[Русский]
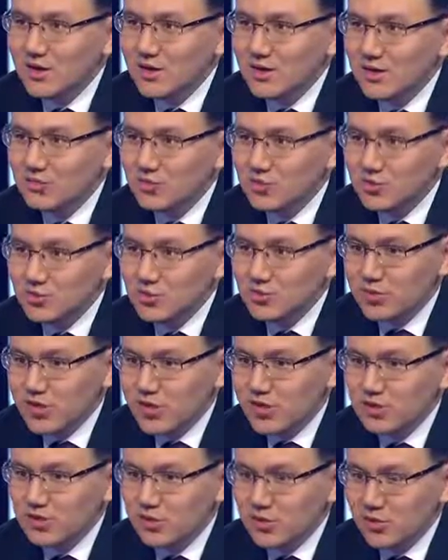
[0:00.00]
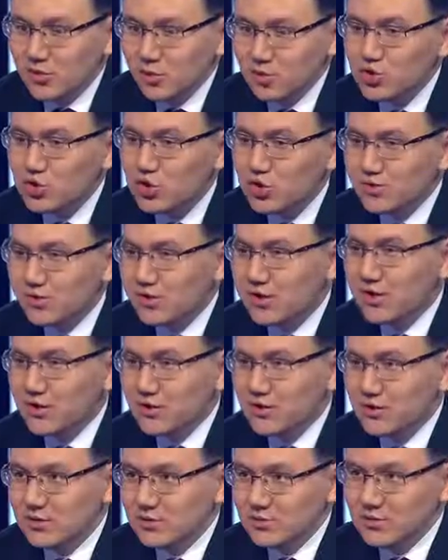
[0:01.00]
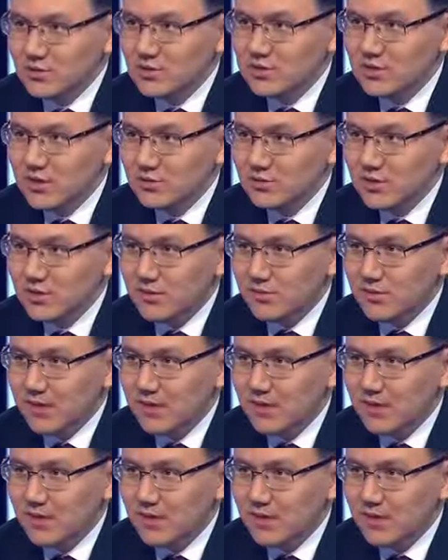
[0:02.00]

Нам нужно брать лучшее в их системе.